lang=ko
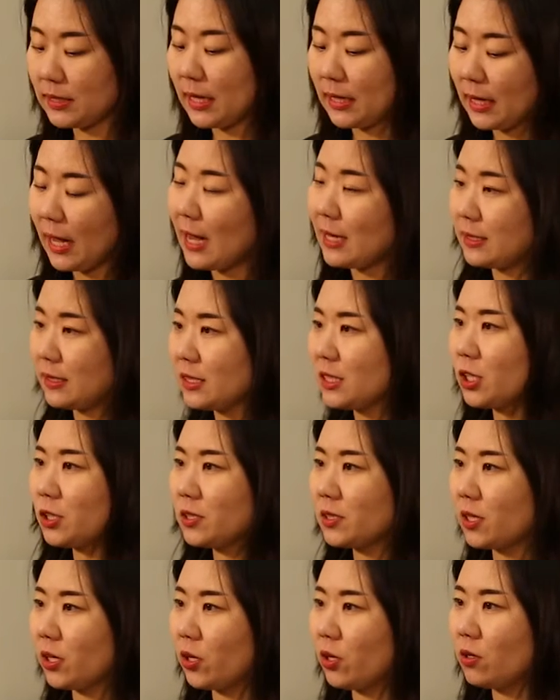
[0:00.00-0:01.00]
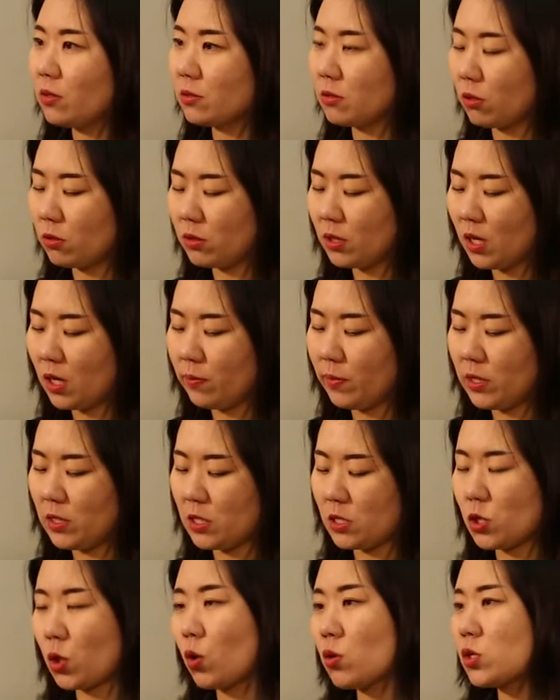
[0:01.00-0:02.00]
자, 다 쓰셨어요? 그런 다음에
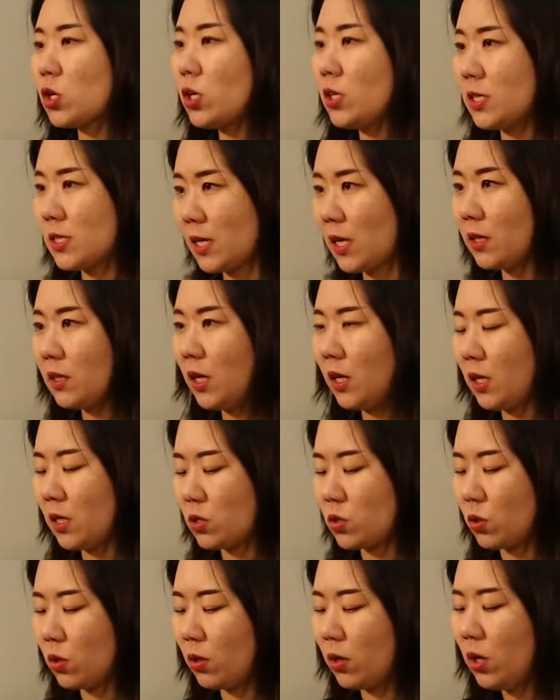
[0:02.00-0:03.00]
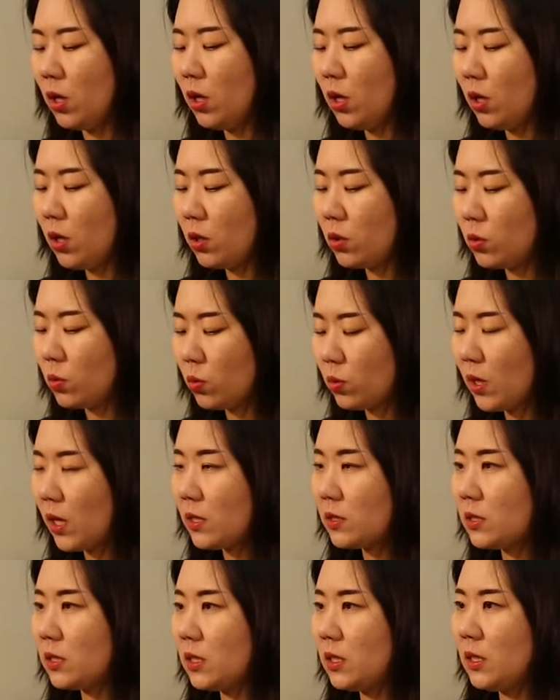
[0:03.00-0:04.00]
이제 젖어 있는 상태겠죠.
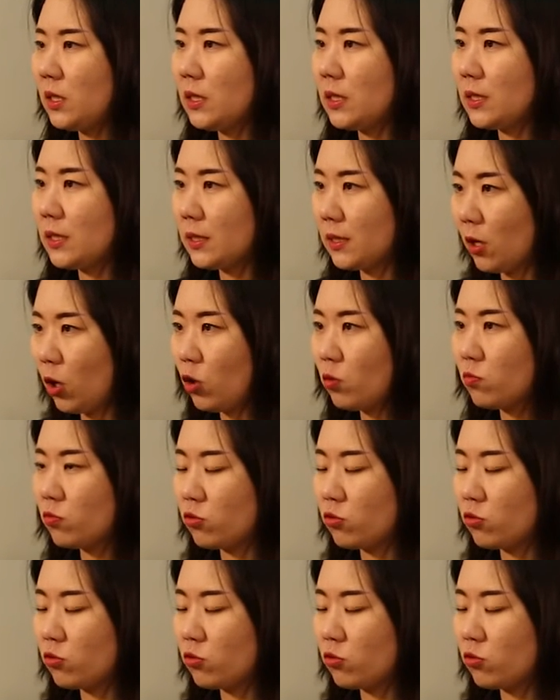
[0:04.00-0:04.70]
또다시 뜨거운